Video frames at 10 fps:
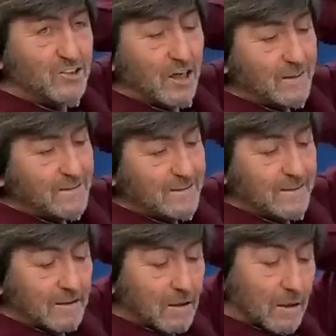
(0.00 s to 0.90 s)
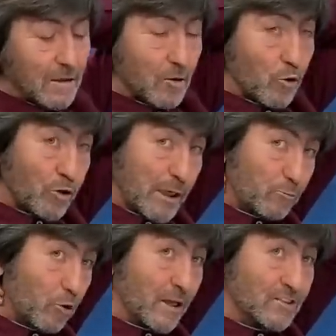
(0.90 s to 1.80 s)
çaresiz ki. Evet.
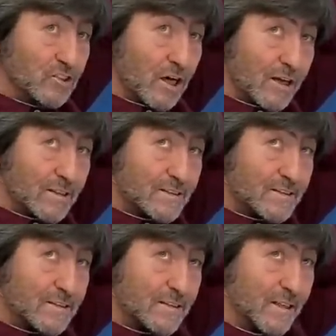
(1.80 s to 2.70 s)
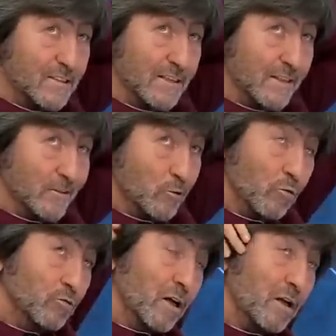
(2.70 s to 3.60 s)
Önemli olan çaresizliğe giden
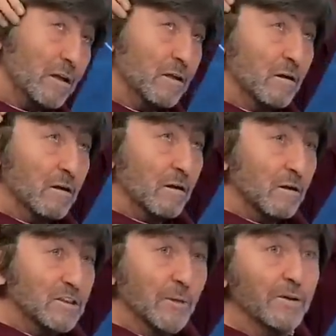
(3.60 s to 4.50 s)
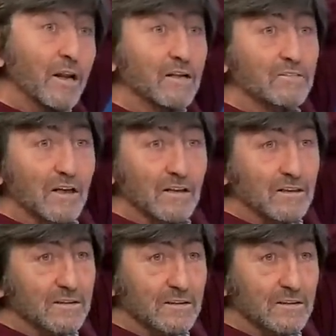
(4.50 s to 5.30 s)
yolda yapılan hatalar.